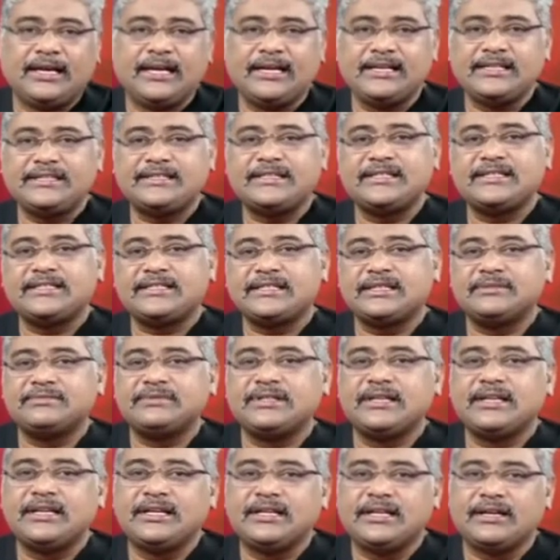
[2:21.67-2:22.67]
హెయిర్
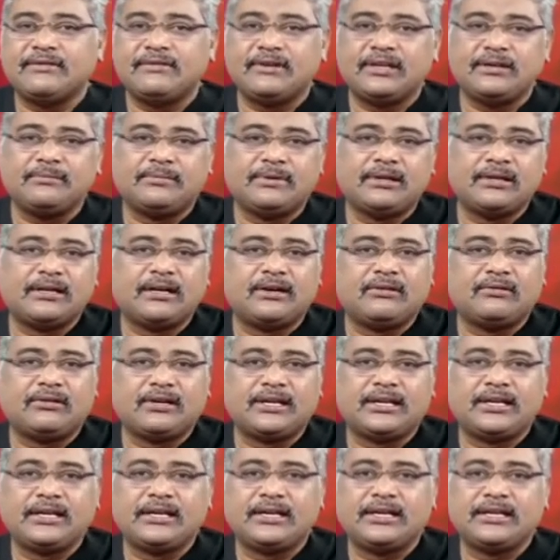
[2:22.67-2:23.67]
సిస్టమ్స్ అనేది అవైలబుల్గా
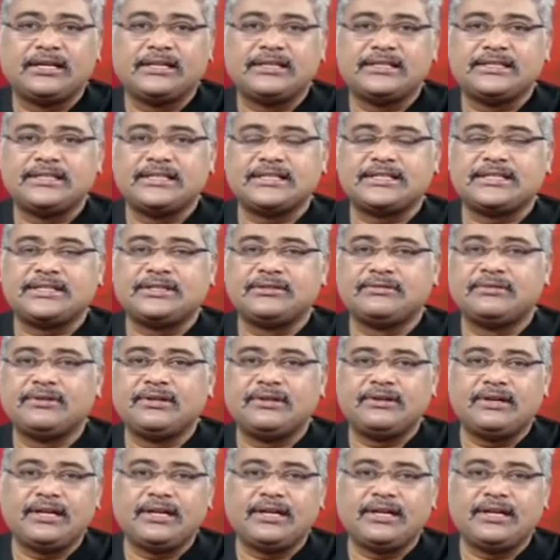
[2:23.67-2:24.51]
ఉంటాయండి జస్ట్